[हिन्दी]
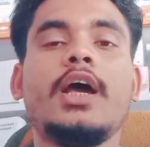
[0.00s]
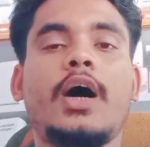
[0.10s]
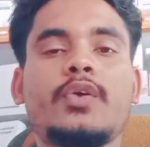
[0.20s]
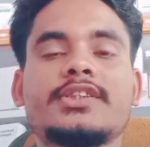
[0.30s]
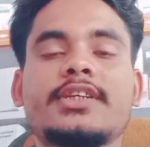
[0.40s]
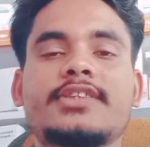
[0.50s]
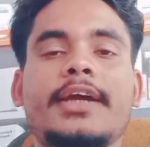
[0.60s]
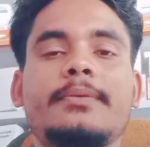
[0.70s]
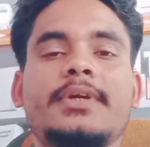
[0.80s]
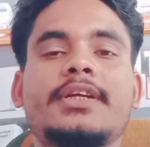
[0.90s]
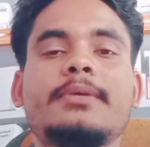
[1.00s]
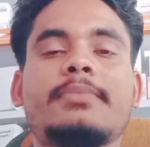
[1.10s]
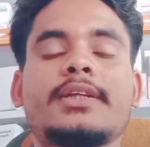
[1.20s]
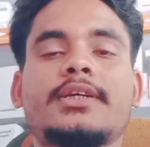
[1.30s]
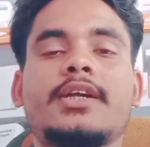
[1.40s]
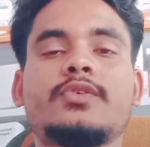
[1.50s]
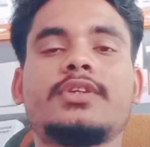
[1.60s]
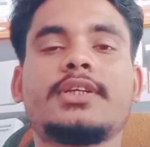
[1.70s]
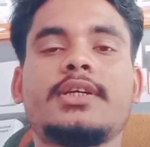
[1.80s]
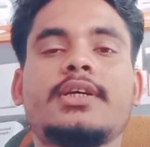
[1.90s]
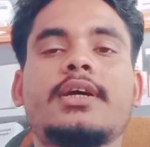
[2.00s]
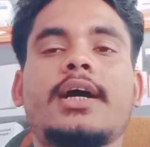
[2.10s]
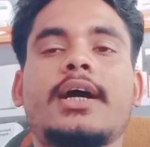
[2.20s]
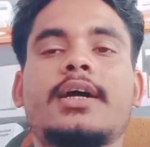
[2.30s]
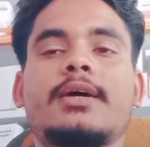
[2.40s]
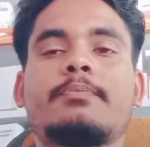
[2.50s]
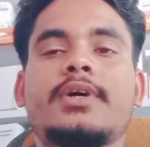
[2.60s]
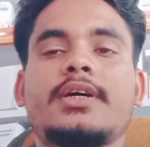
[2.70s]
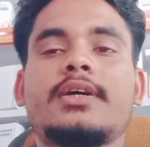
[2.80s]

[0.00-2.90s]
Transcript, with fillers: और इसका साइड इफेक्ट की बात करें तो देखिए अगर आपका